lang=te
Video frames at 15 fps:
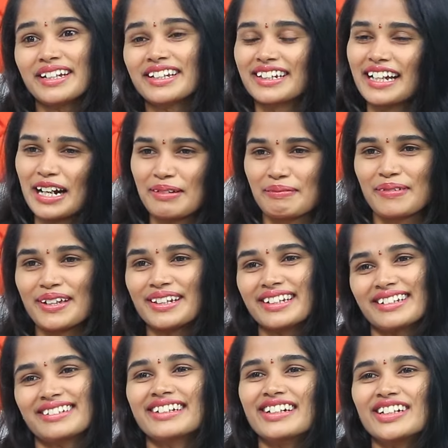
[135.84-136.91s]
మిలియన్
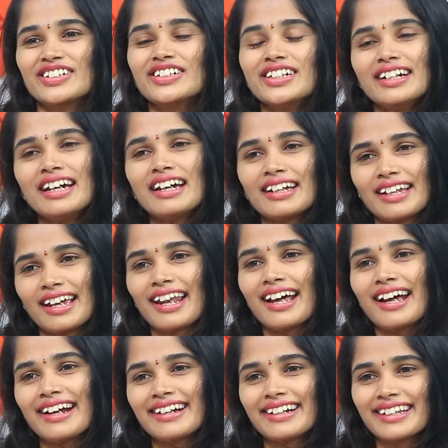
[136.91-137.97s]
దాటిపోయింది అసలు దాటిపోయింది ఎలా
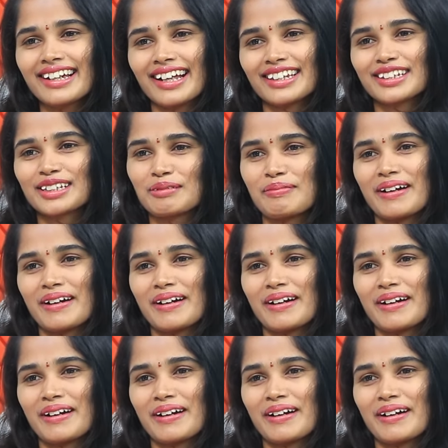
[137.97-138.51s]
అండి అంత